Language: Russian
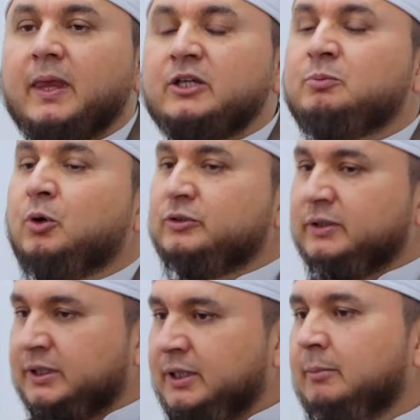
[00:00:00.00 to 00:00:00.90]

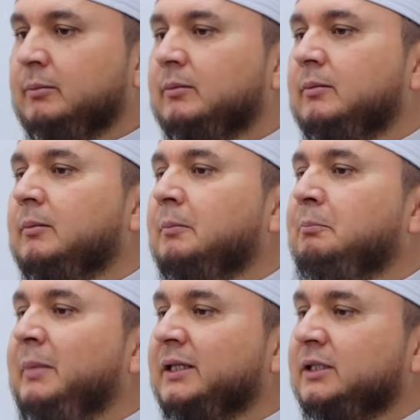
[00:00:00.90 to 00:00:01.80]
использует к ним
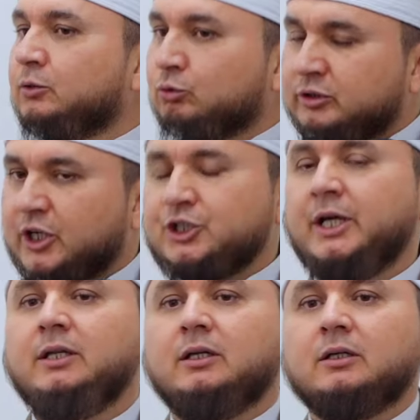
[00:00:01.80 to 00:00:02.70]
метод
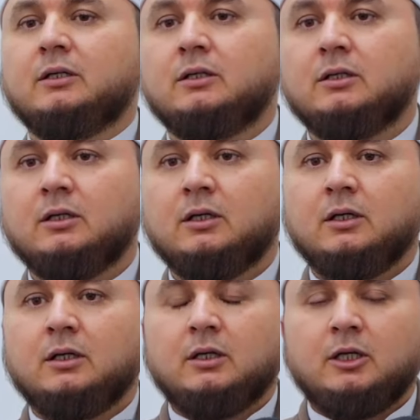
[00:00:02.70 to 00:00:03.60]
устрашения.
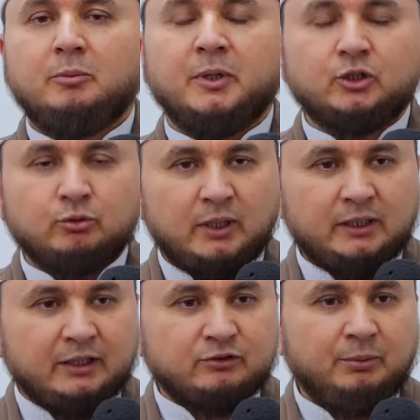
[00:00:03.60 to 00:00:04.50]
И поэтому
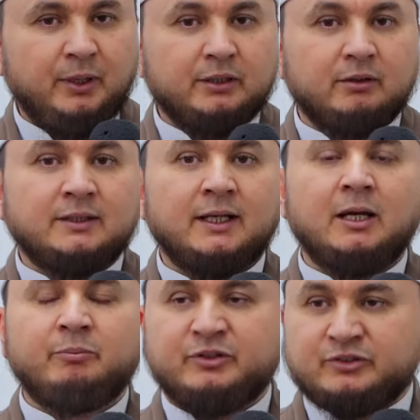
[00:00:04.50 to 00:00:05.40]
Аллах Субханаху Ва
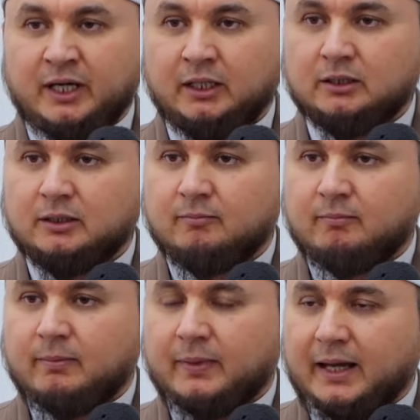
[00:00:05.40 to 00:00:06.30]
Та'аля описал
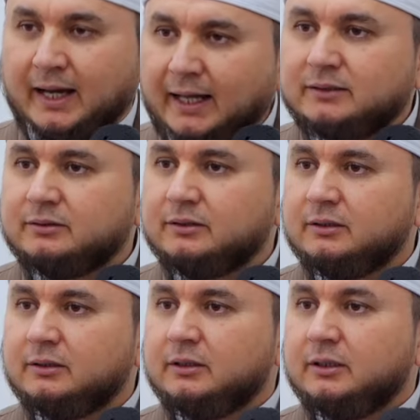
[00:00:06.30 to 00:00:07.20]
ад
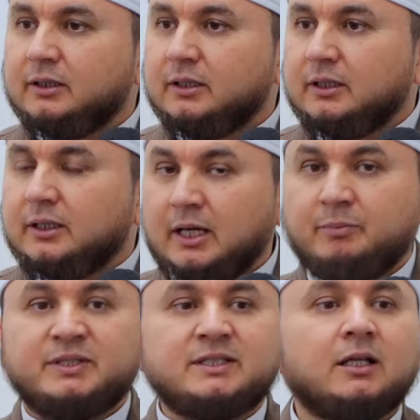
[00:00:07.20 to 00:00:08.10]
и
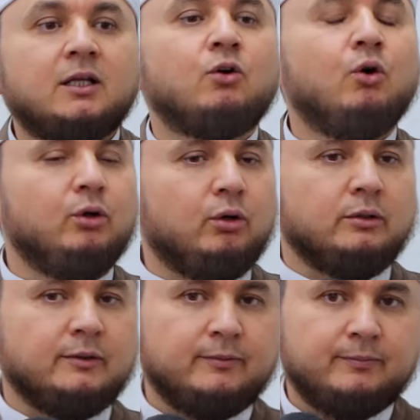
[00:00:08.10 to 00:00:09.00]
описал, какой
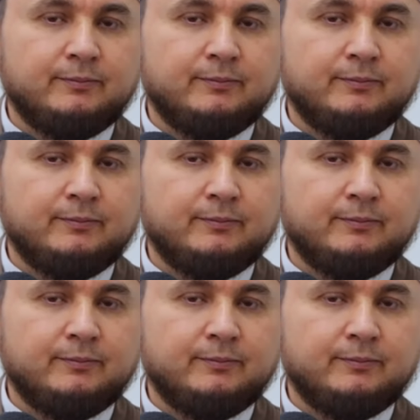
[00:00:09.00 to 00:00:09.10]
он.